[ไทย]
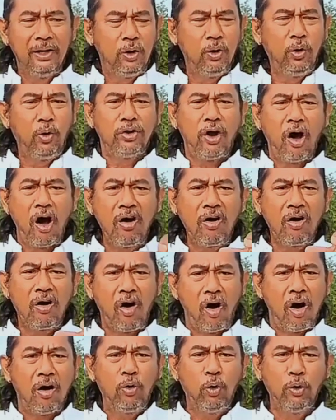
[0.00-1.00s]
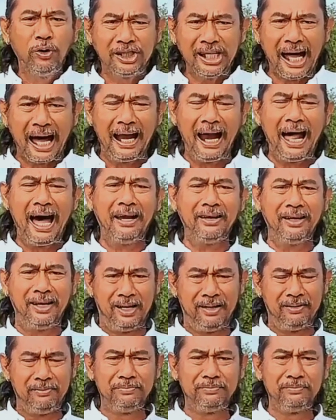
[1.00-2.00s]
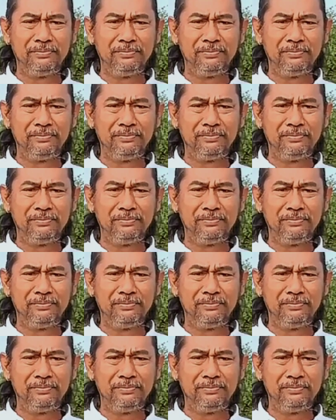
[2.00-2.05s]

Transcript: ลูกน้องของคุณ ซาร่าเนี่ยแหละ